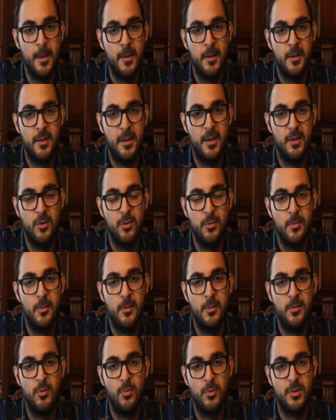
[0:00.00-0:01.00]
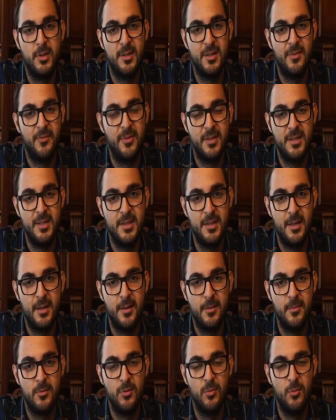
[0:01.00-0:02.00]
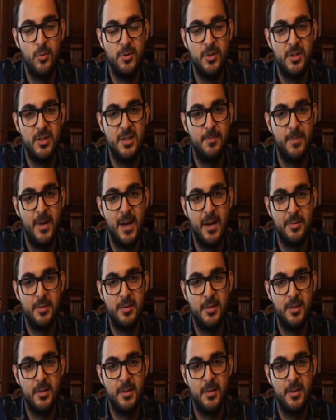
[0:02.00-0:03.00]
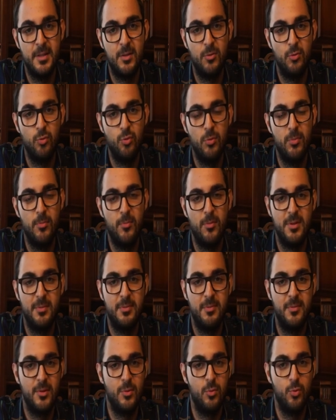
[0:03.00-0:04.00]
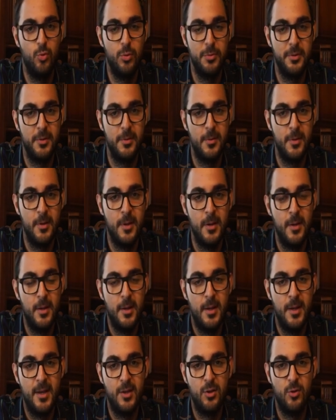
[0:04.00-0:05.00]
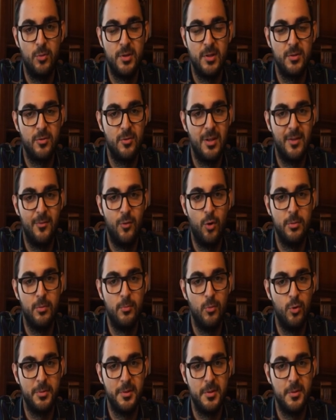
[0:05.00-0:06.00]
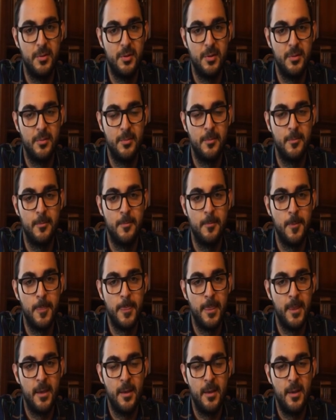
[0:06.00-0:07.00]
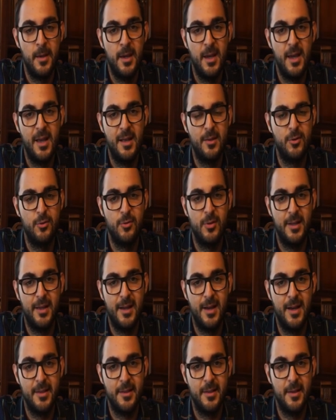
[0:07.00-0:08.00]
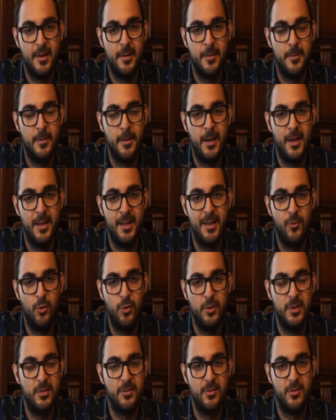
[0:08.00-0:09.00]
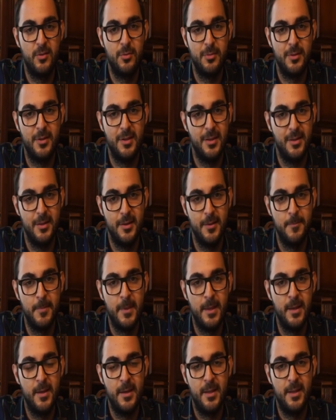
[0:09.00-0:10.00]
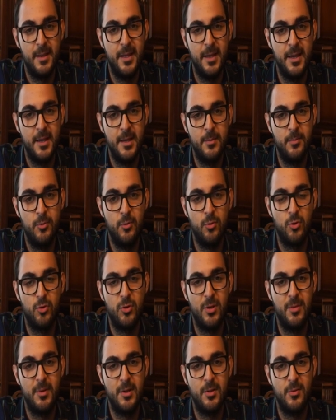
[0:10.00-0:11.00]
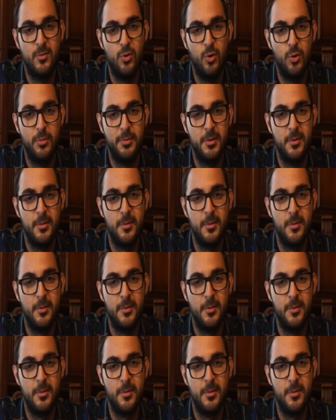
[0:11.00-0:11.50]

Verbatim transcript: che dopo tanta fatica, dopo dieci parti, di cui due morti prematuri, e dopo tanto lavoro morì. E lasciò la casa, al lavoro delle tre sorelle, lei più due sorelle maggiori,